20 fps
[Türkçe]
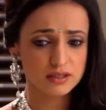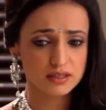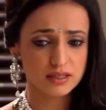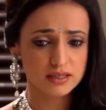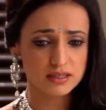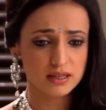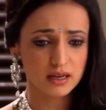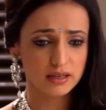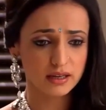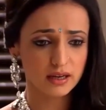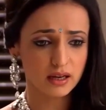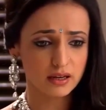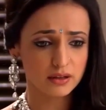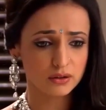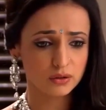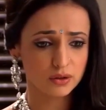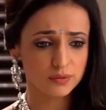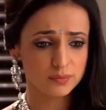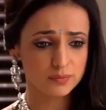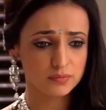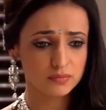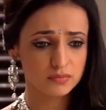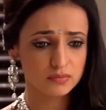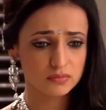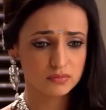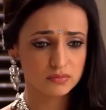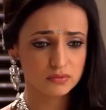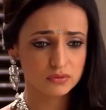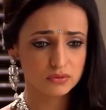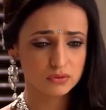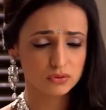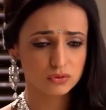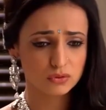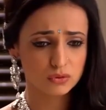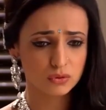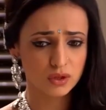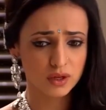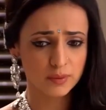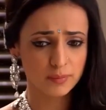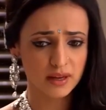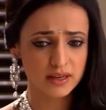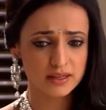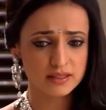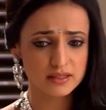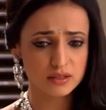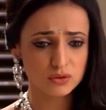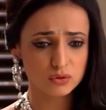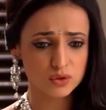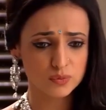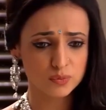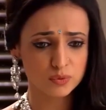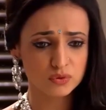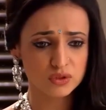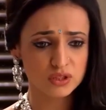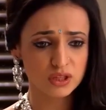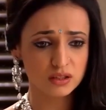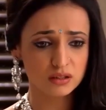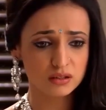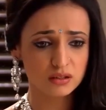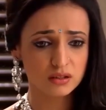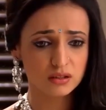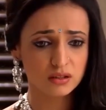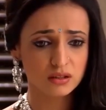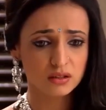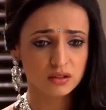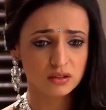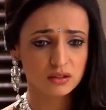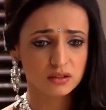Eğer amcası gelip bir şey sorarsa ne yaparım?